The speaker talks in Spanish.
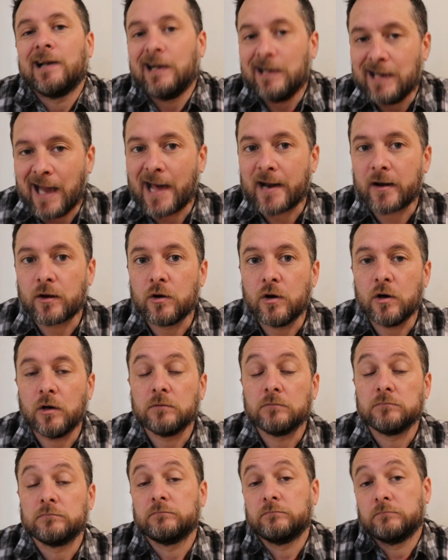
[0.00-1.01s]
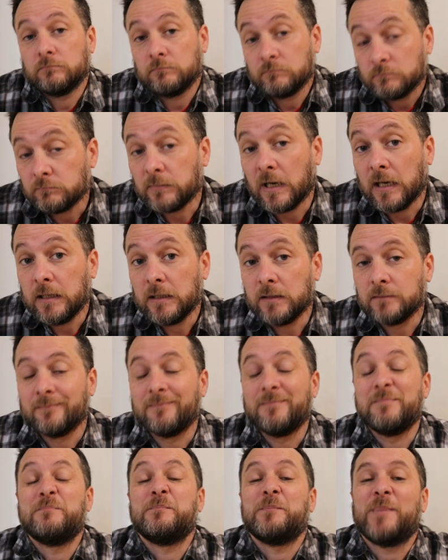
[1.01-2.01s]
largo,
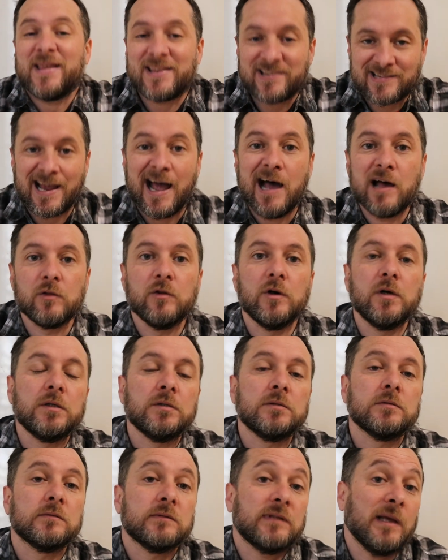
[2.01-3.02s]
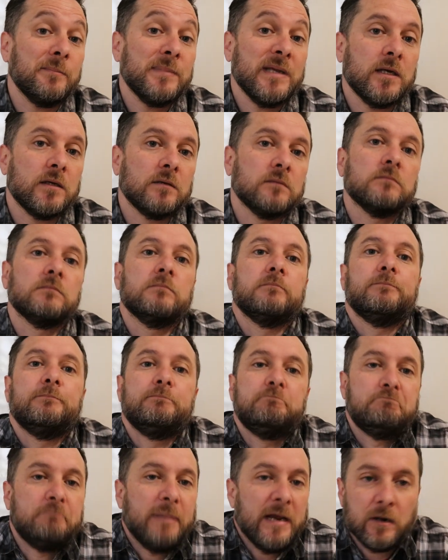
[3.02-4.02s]
¿vale? Pesado también,
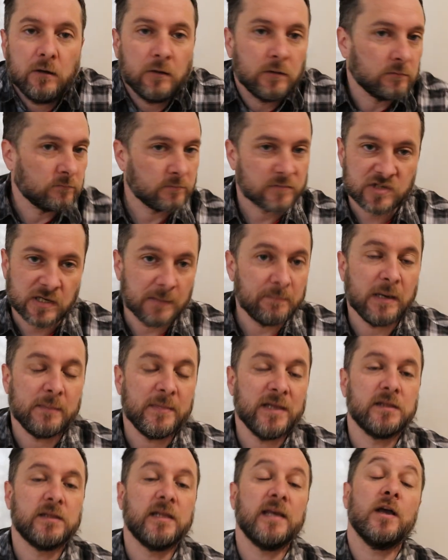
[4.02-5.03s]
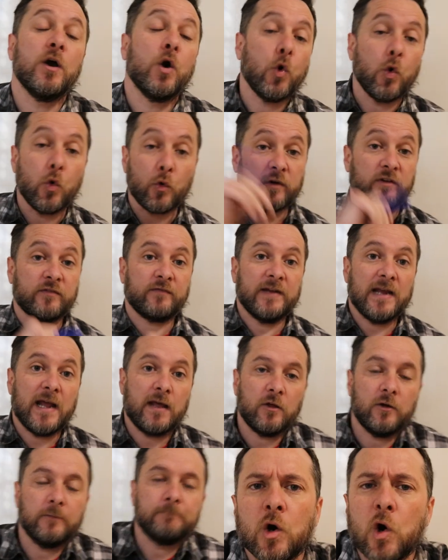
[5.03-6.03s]
pero simplemente un
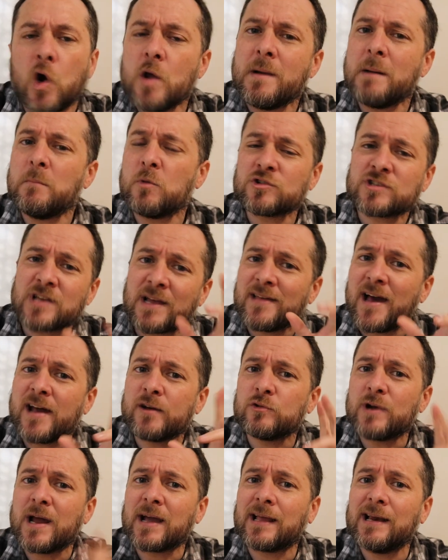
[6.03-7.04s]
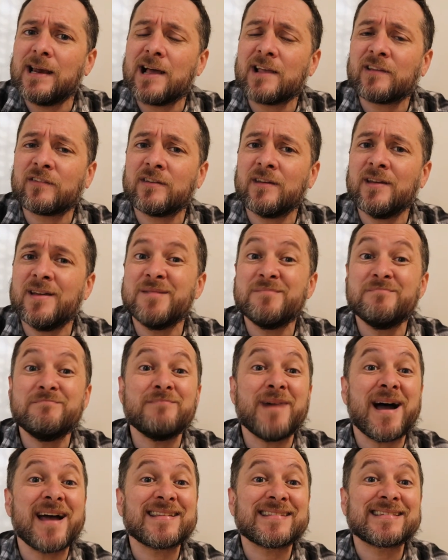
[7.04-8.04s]
resfriado. Hoy vamos a dar una clase
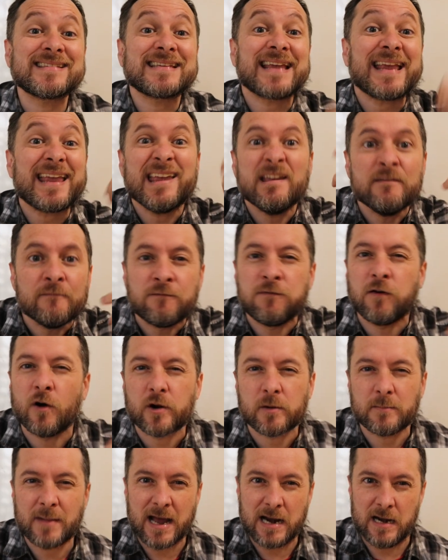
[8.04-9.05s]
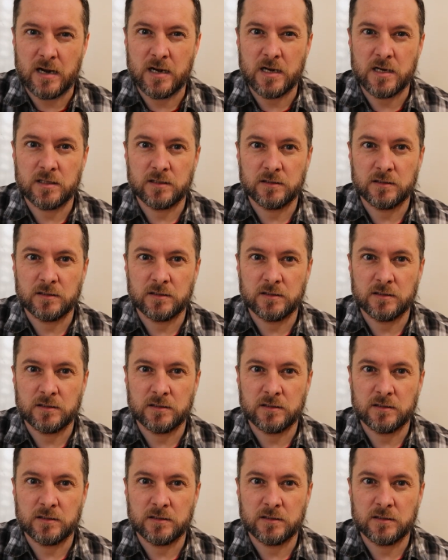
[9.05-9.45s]
más informal,